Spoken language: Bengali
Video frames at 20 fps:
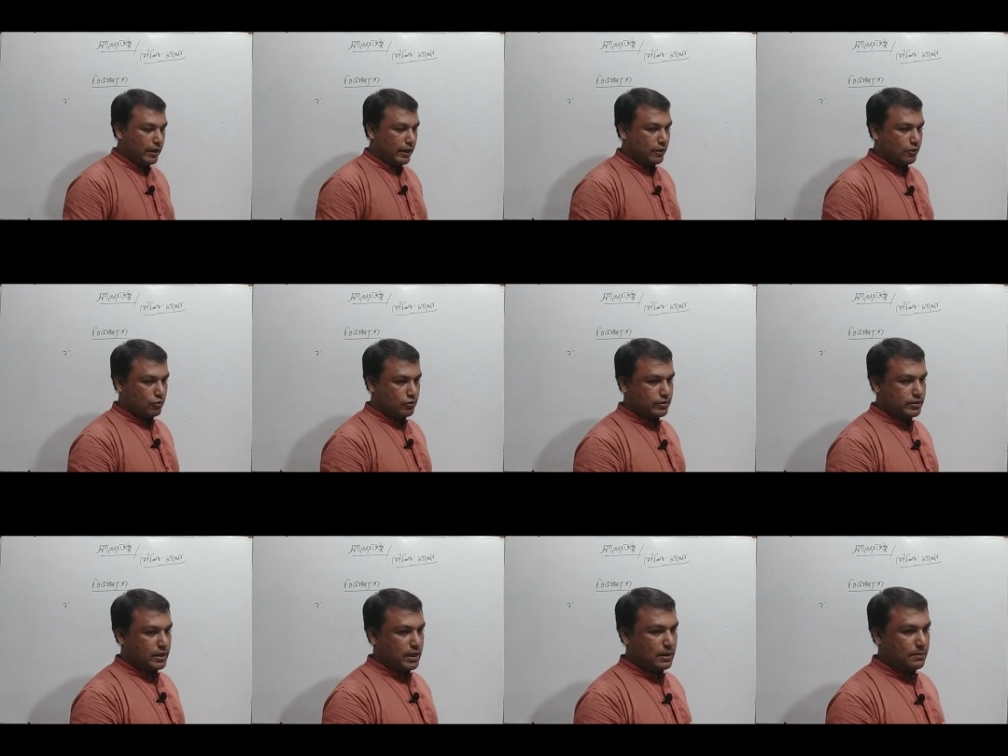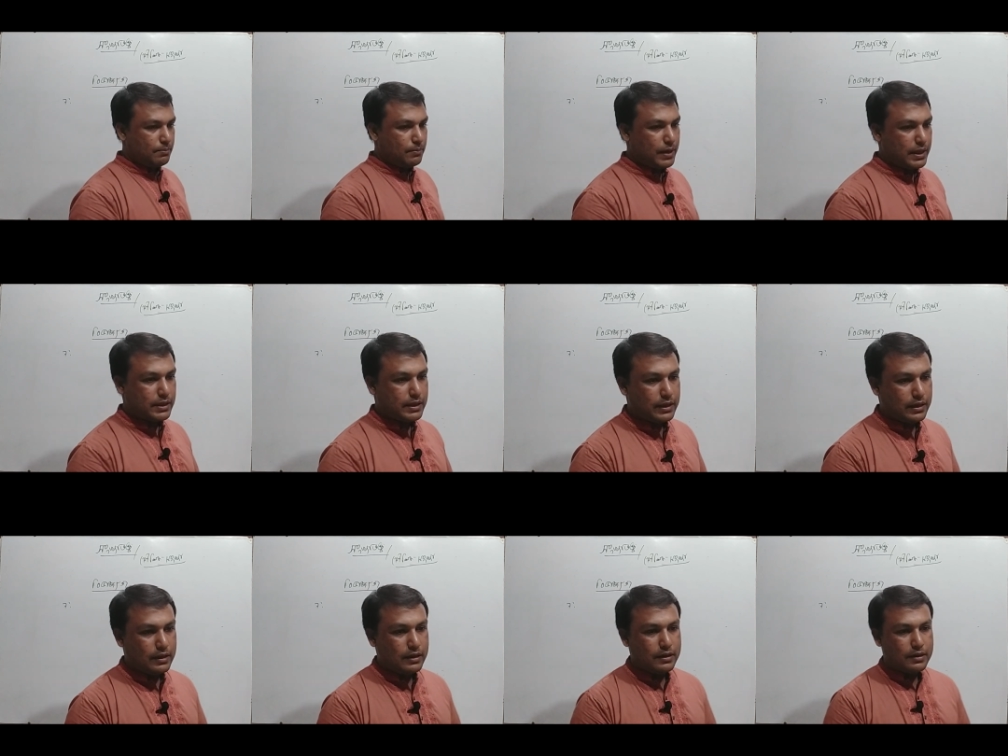একক স্থান
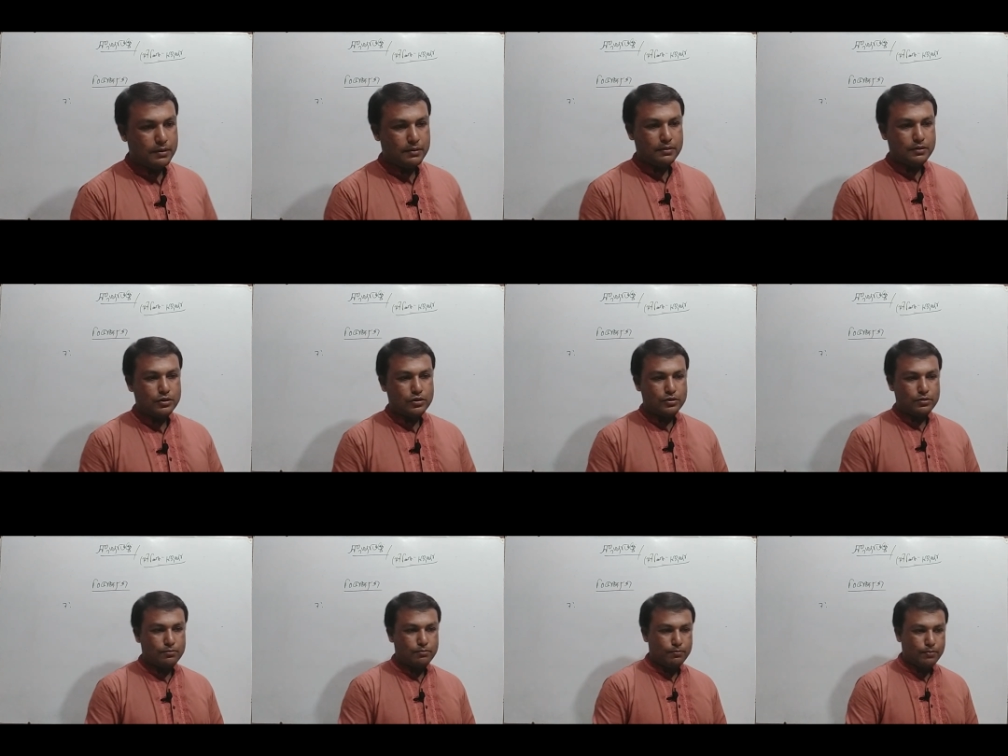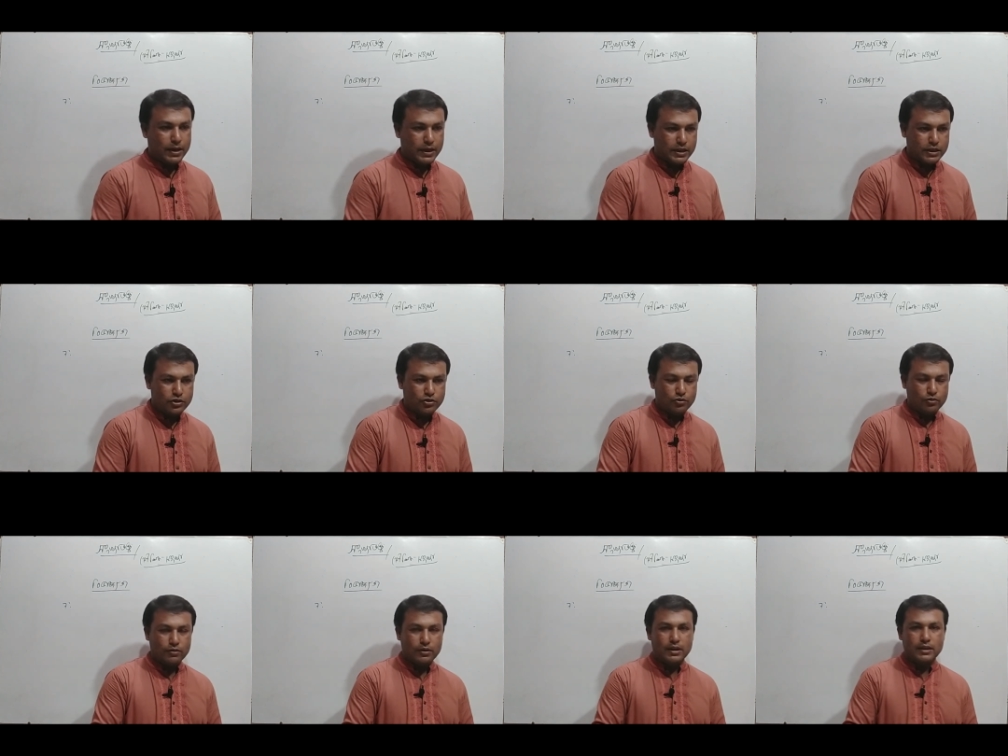বাদে বাকি
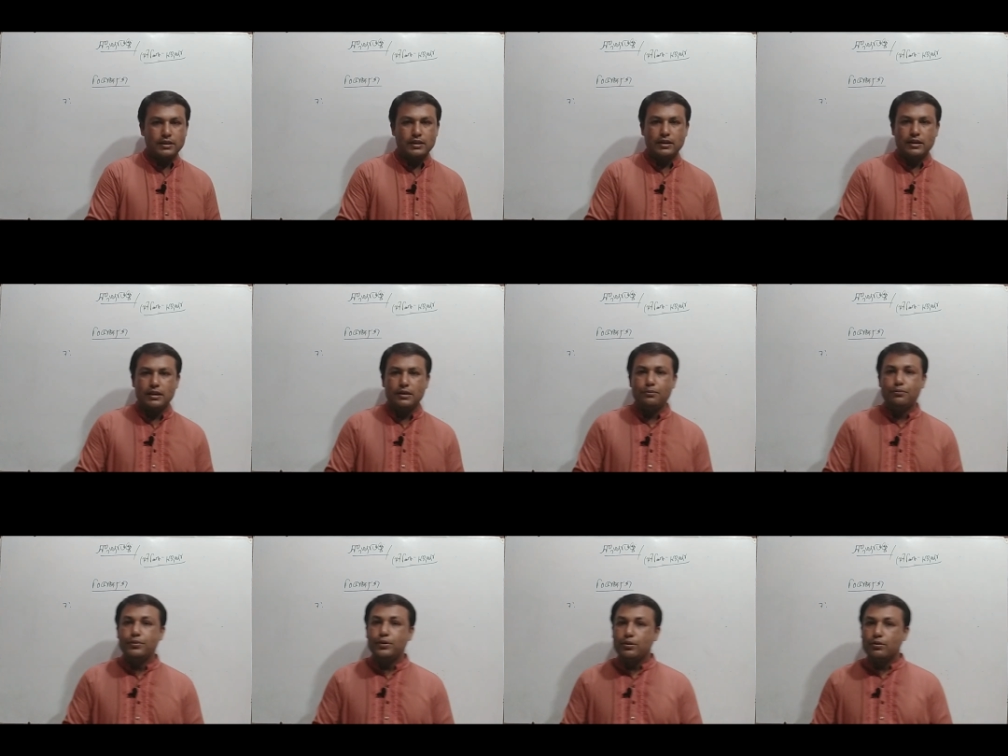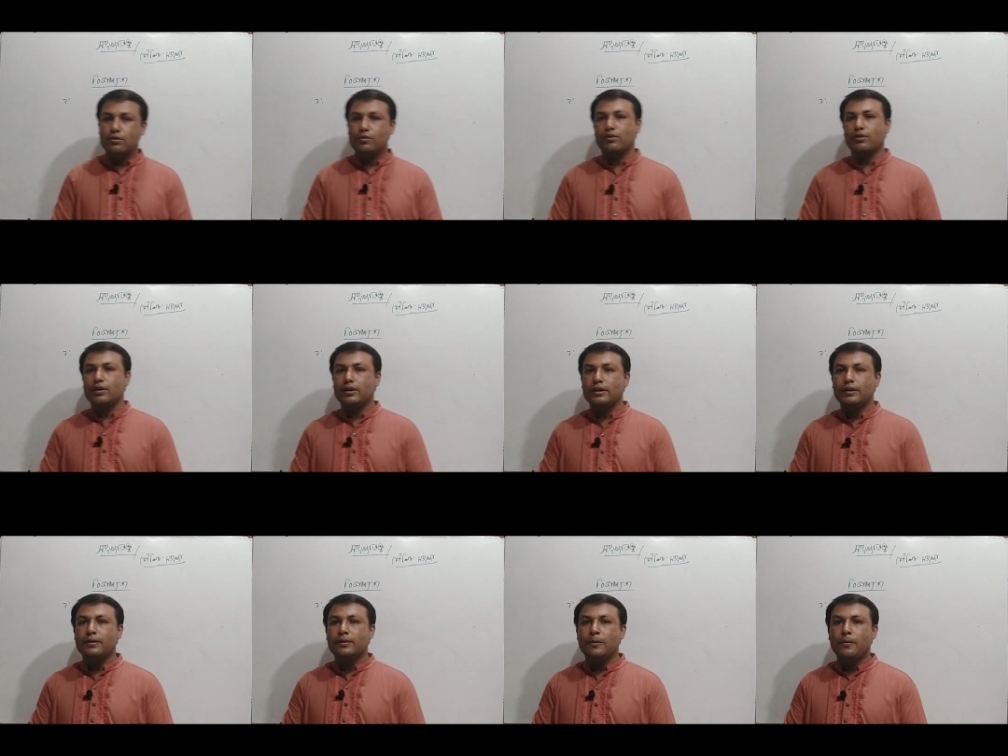সংখ্যা থেকে বিয়োগ
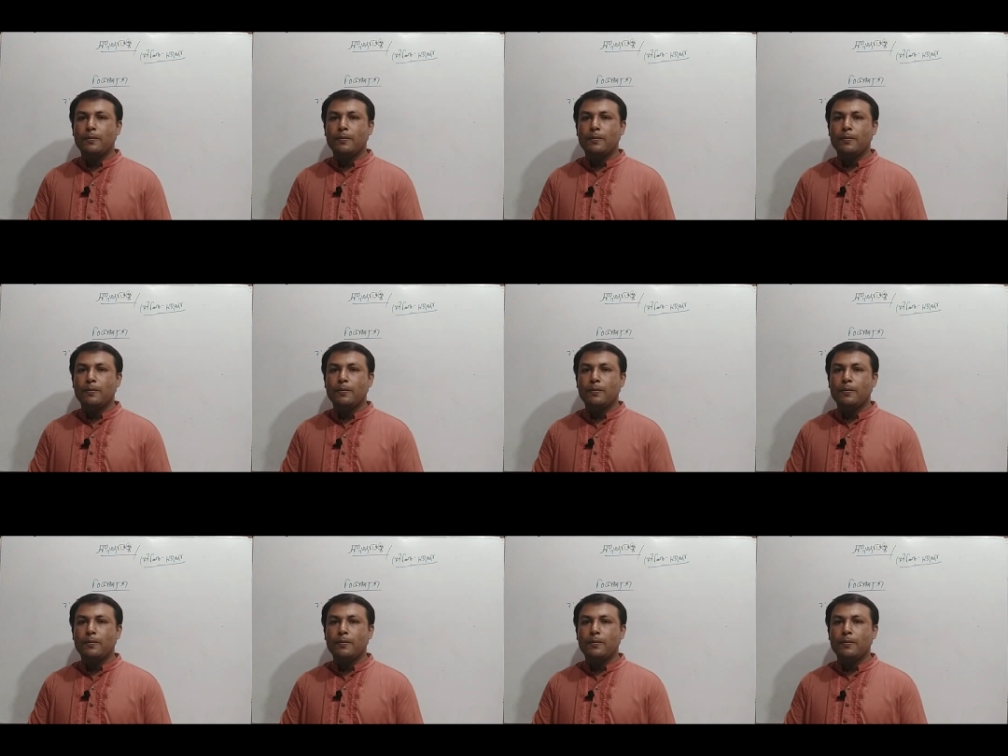করলে